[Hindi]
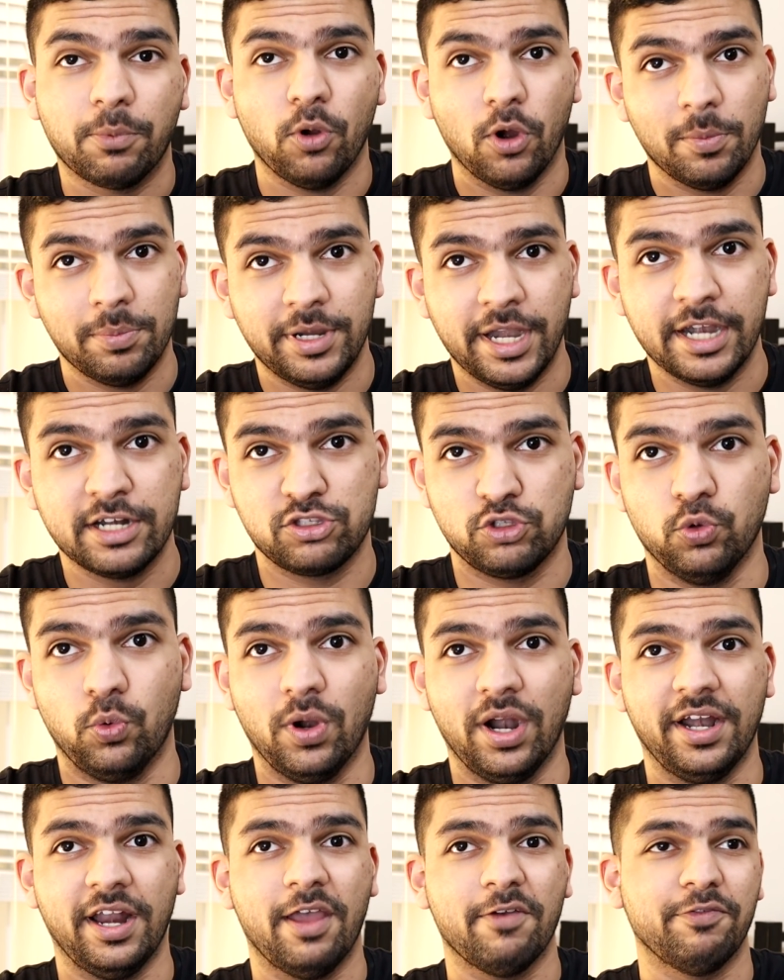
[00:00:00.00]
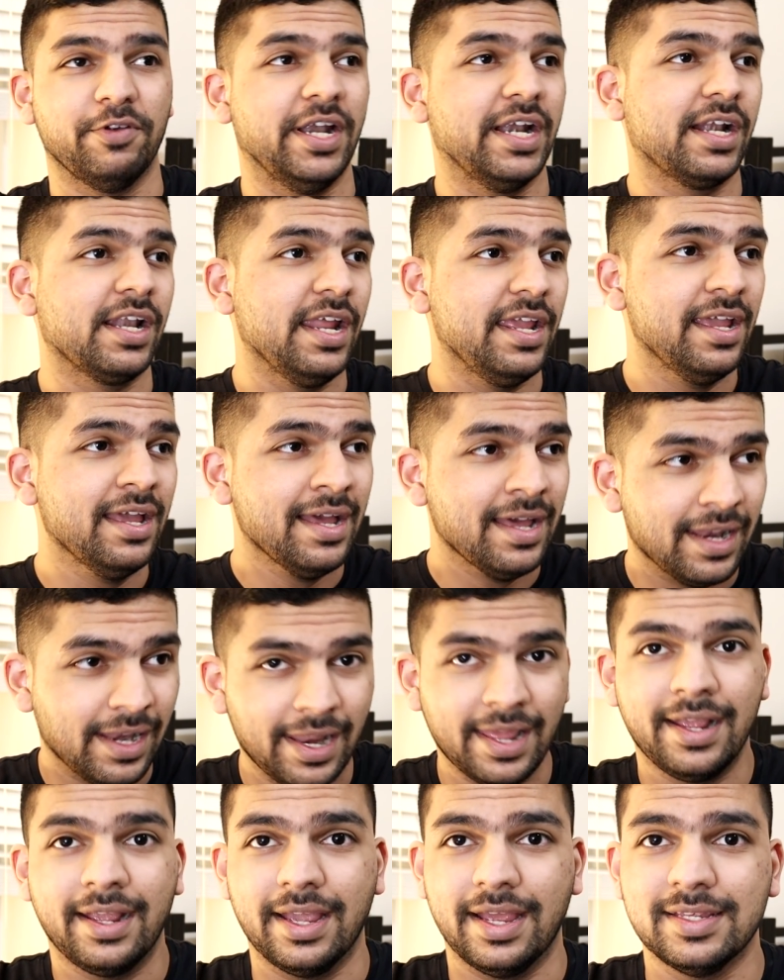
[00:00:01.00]
आपको अपडेट्स दूंगा डेफिनेटली
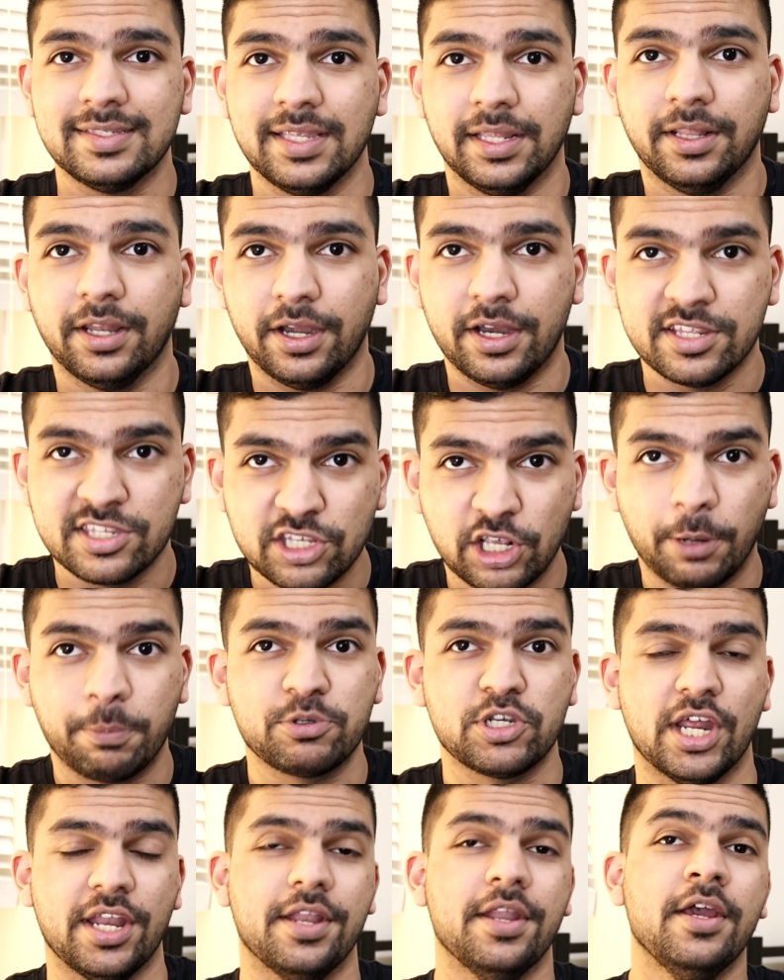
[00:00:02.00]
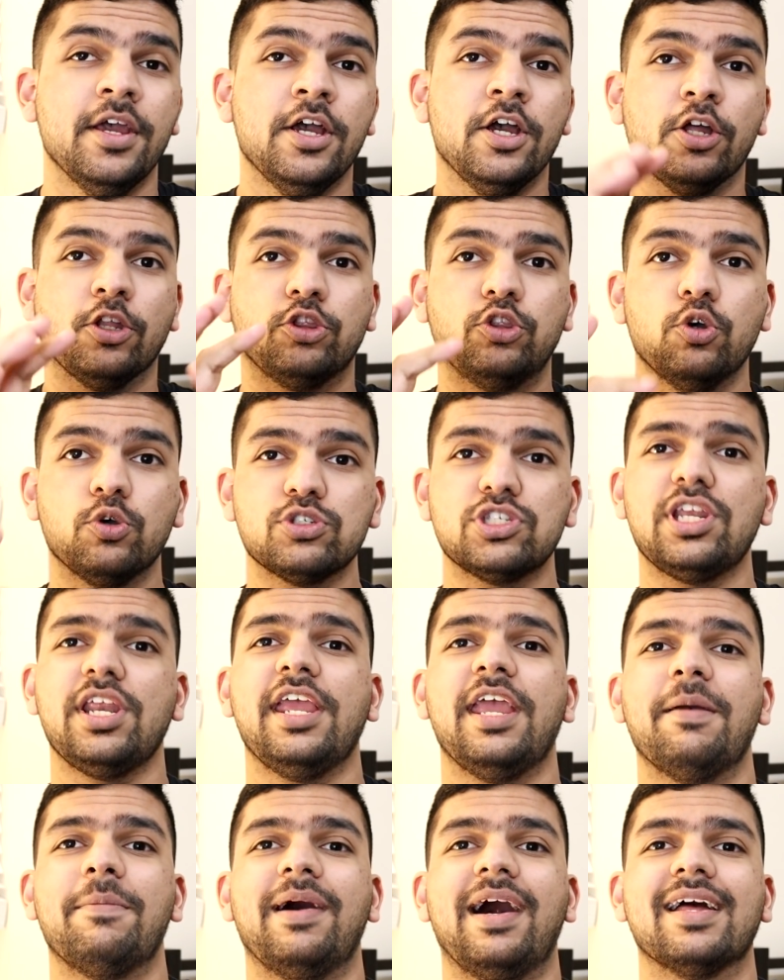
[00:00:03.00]
लिंक इज इन द डिस्क्रिप्शन
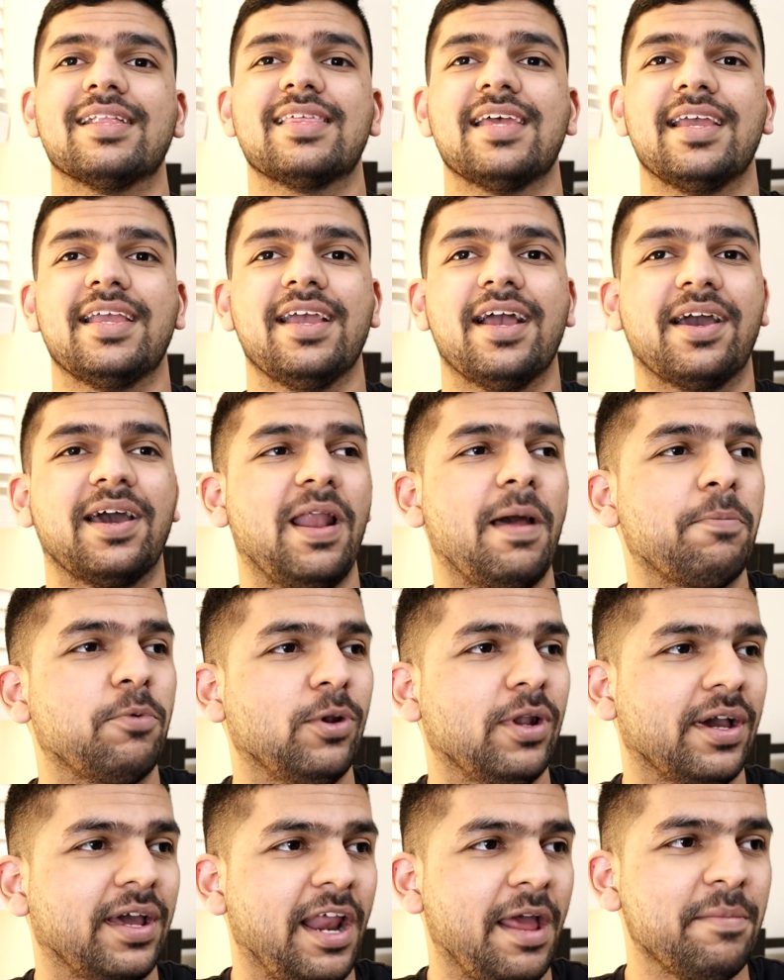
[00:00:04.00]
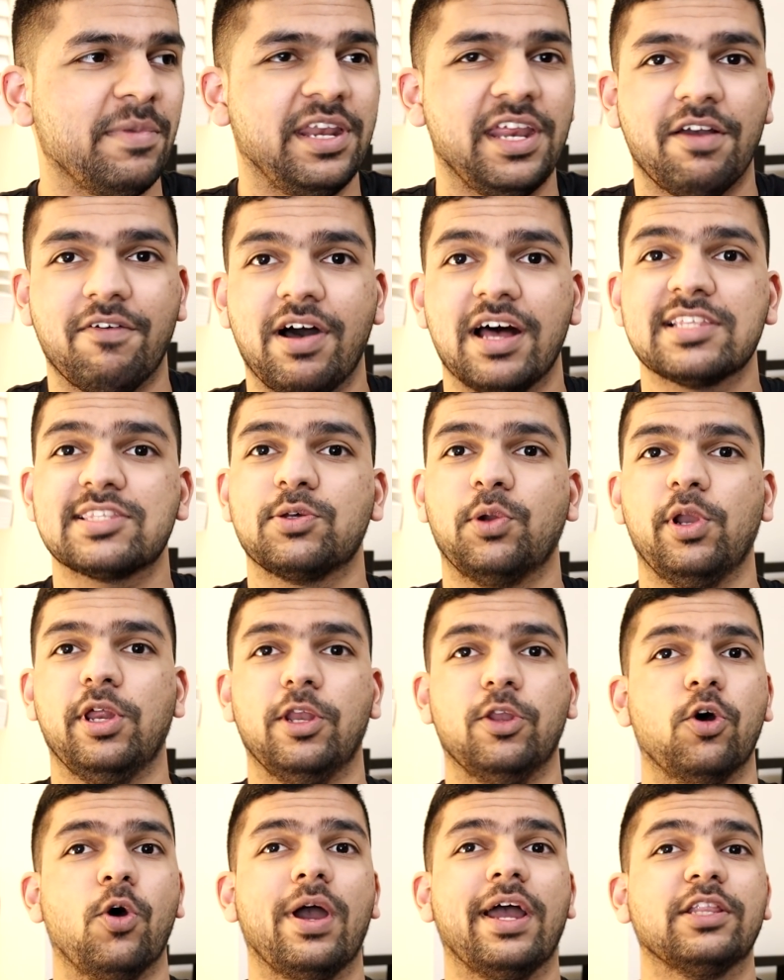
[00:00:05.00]
दूसरी ये बात है कि अगर आपको लग रहा है मेरी आवाज़
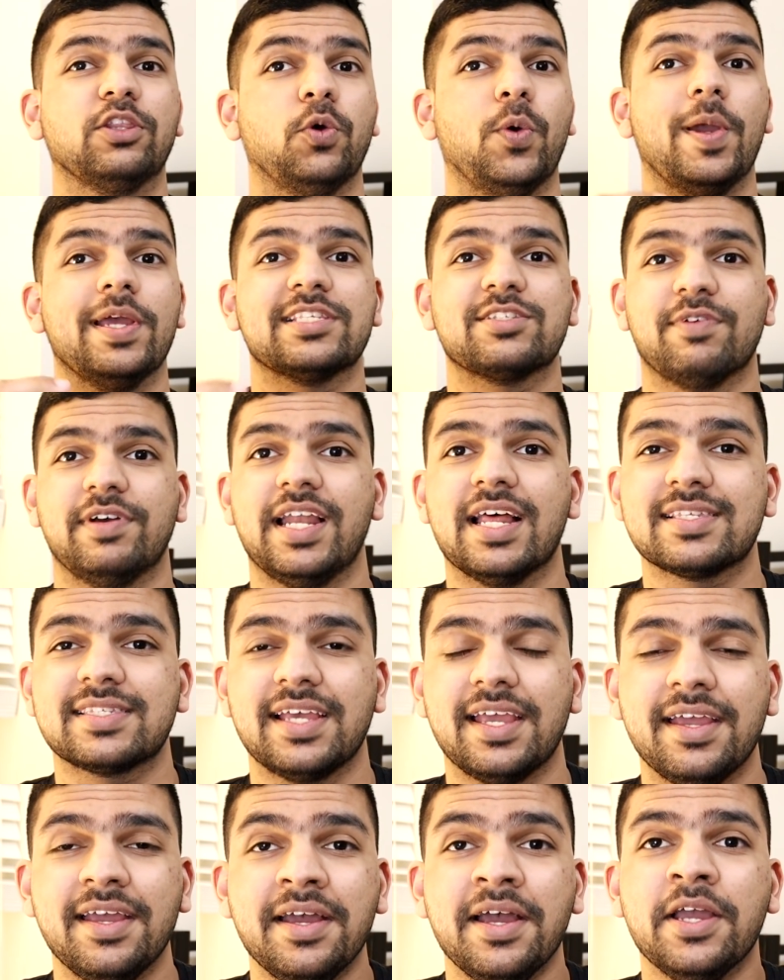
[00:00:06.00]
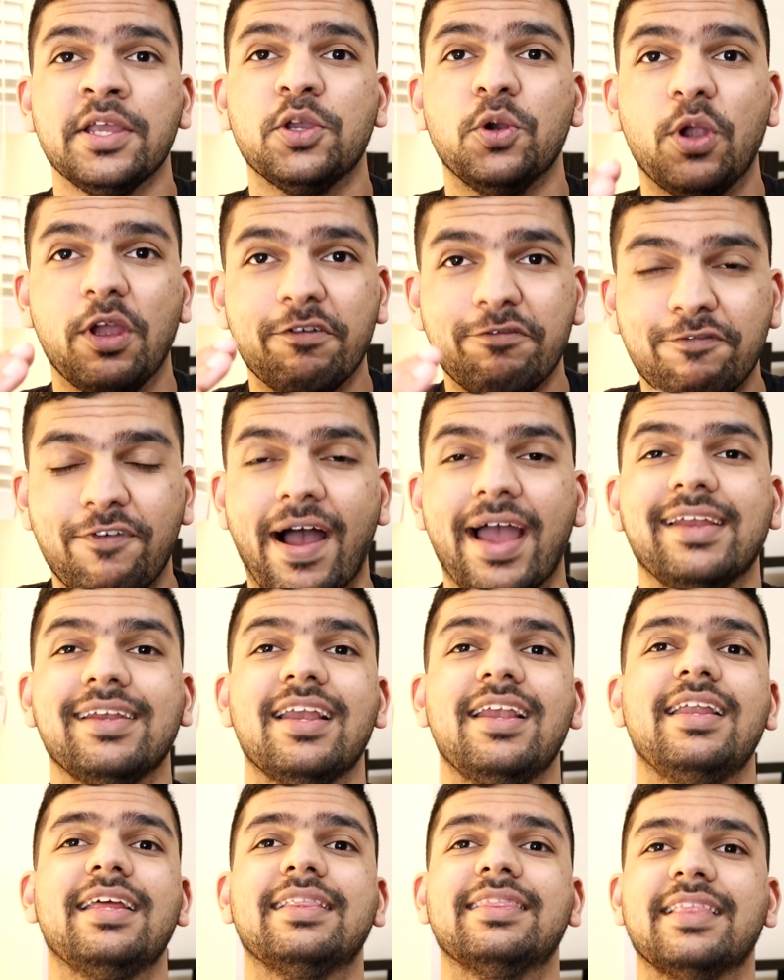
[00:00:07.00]
थोड़ी लो है तो वो इस वजह से क्योंकि
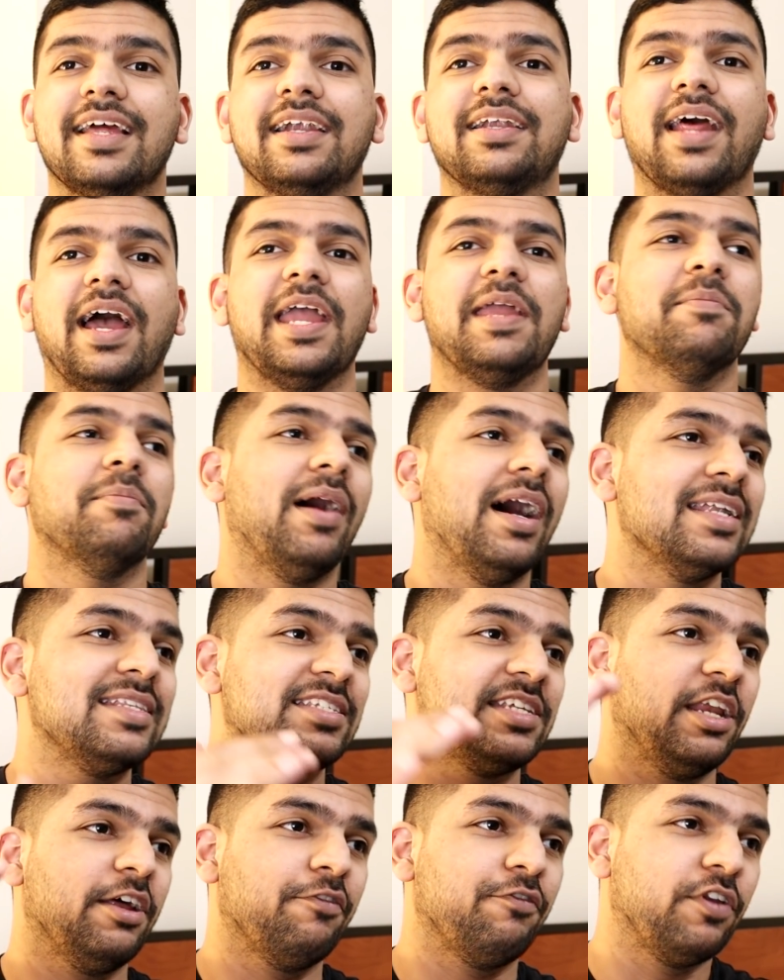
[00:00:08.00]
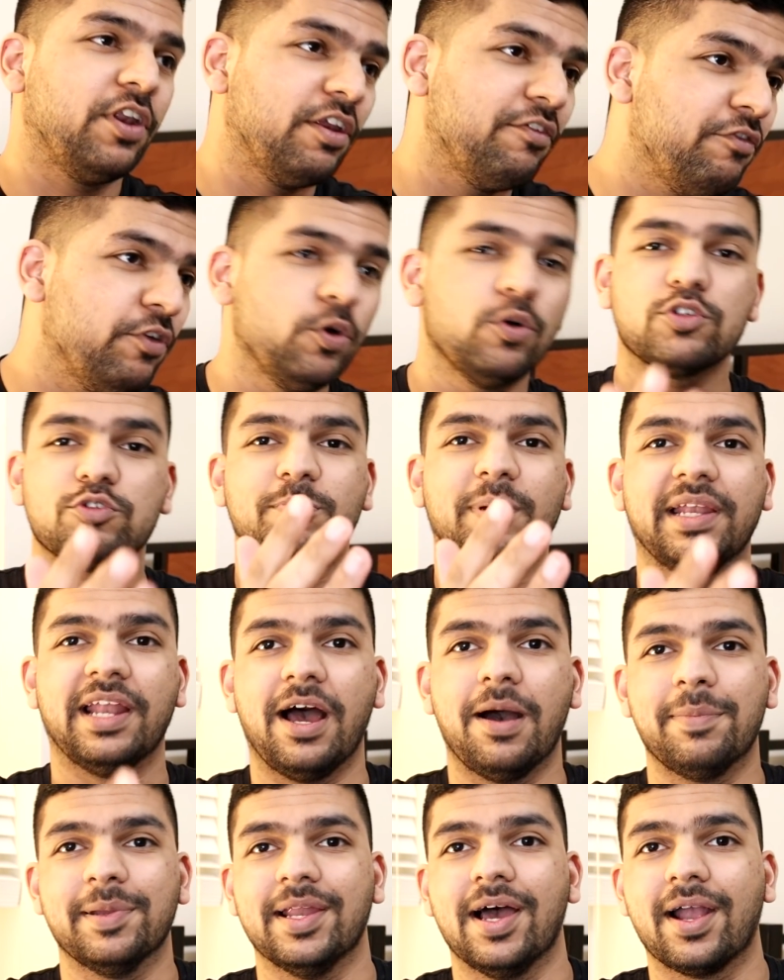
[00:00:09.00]
फाइनली इतने टाइम बाद सिर्फ रिव्यूज
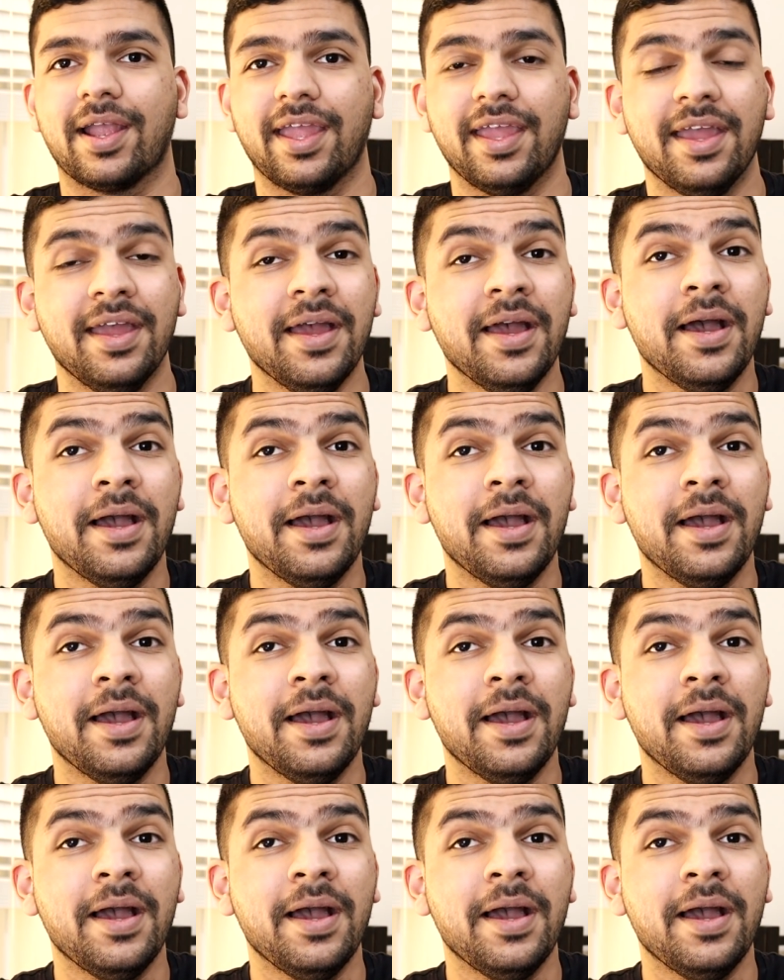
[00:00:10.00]
बना बना के